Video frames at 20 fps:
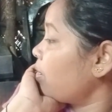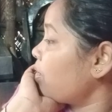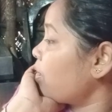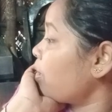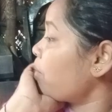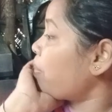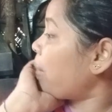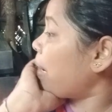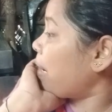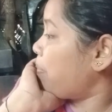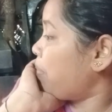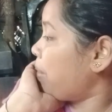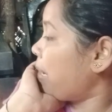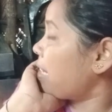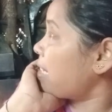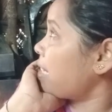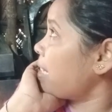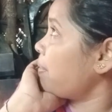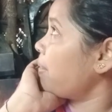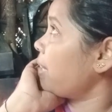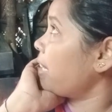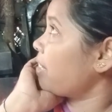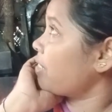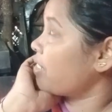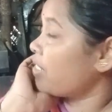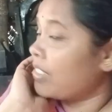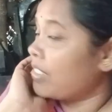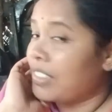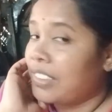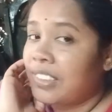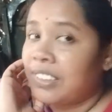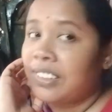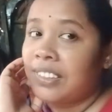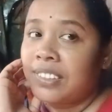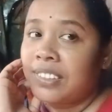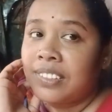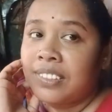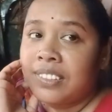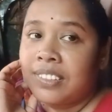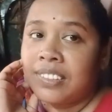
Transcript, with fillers: কথাই আমি বরকে জিজ্ঞাসা করছি তোমার পায়ে কি